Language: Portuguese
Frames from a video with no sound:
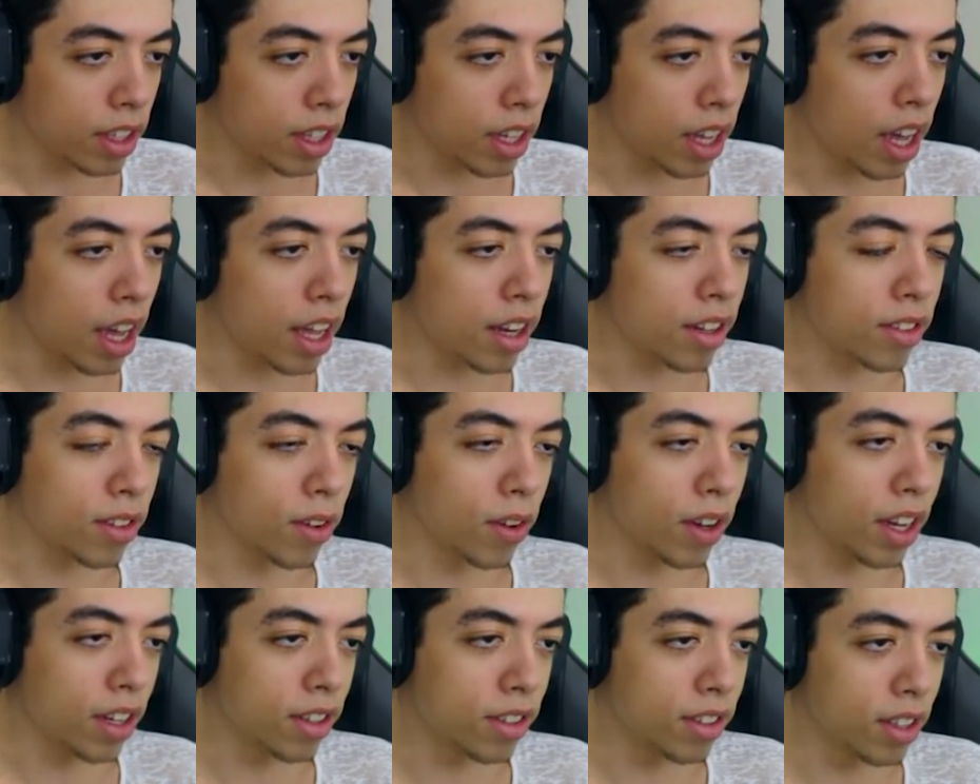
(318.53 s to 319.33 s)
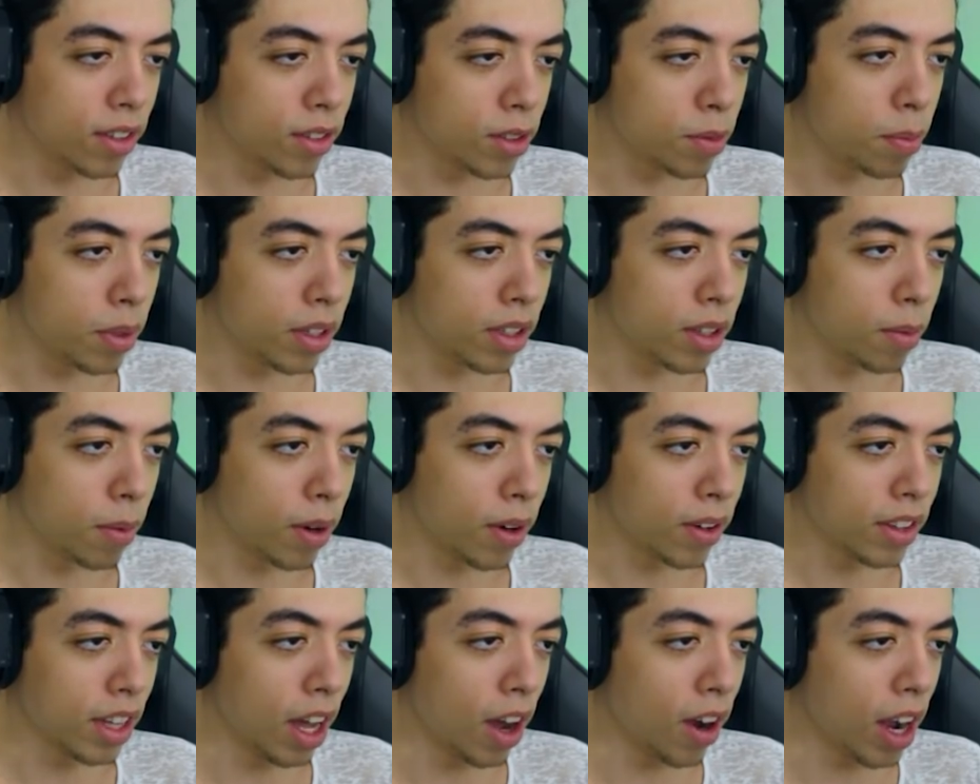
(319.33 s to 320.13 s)
É, eles são agressivos, Pedro.
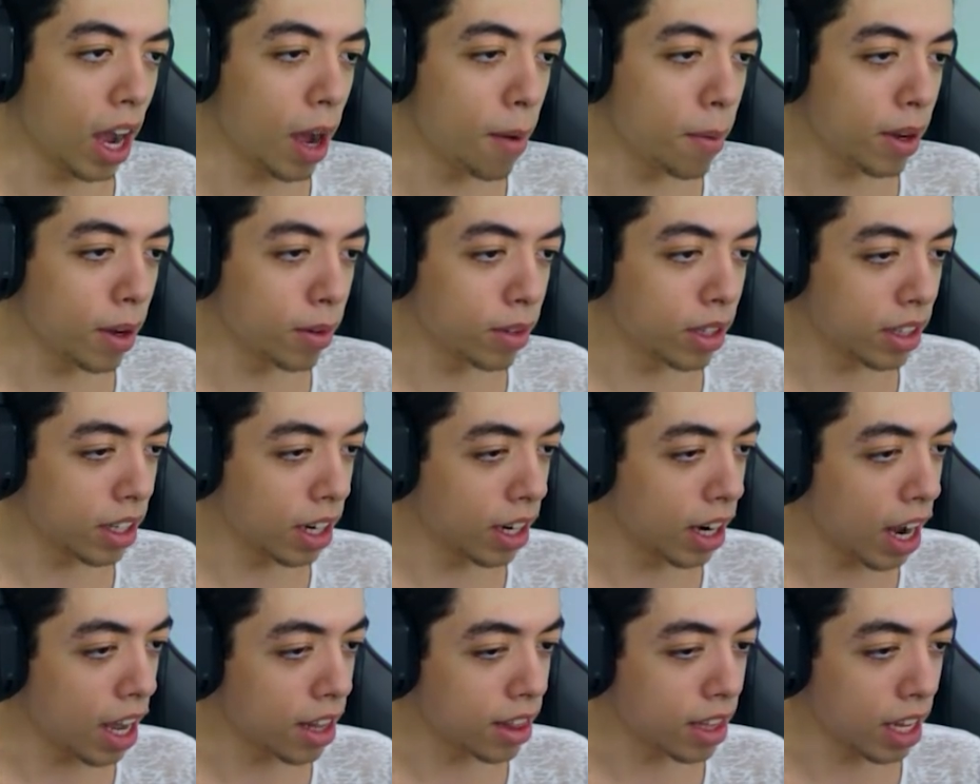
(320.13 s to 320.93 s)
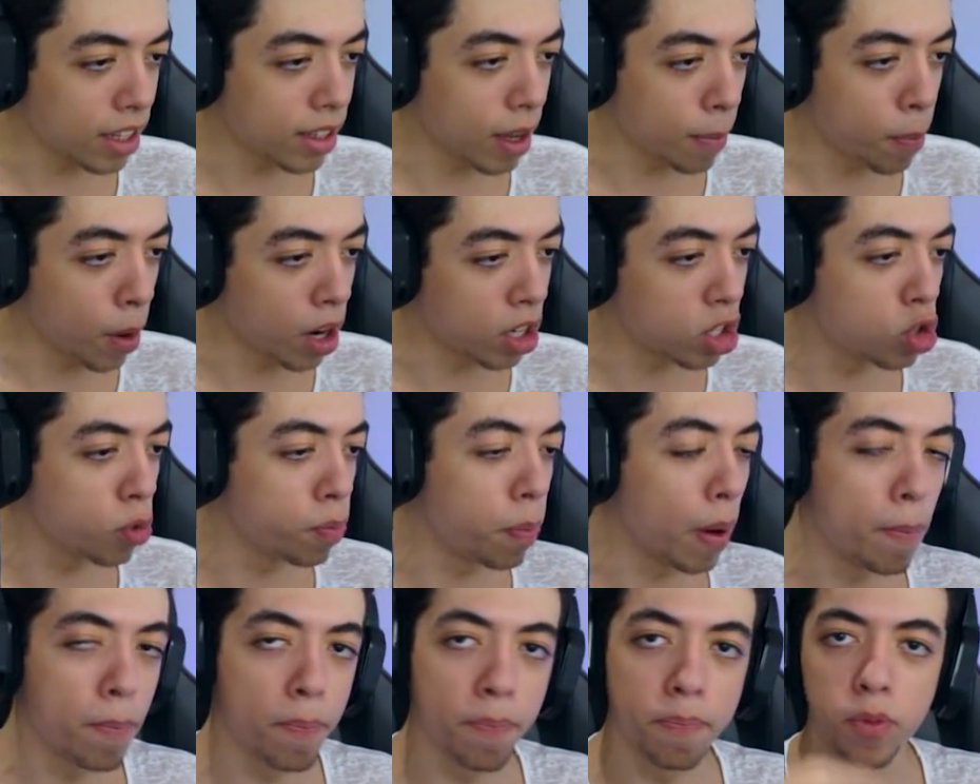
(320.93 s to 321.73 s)
Não, calma, calma, tá trancado. Tá, essa porta
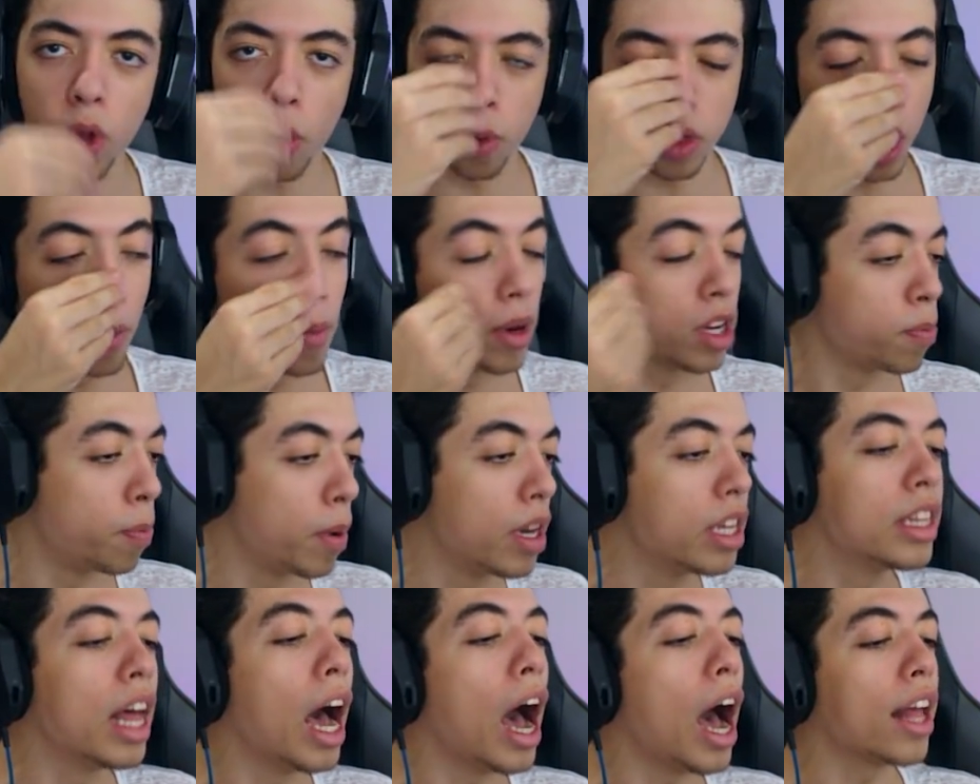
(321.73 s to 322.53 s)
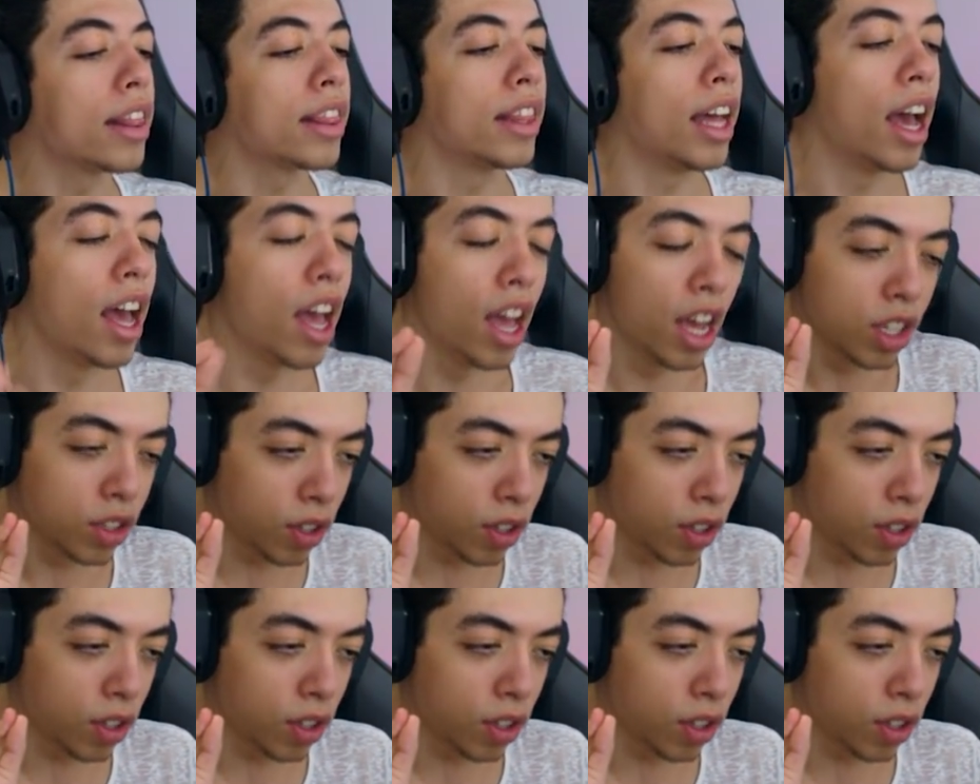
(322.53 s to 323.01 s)
super totalmente blindada.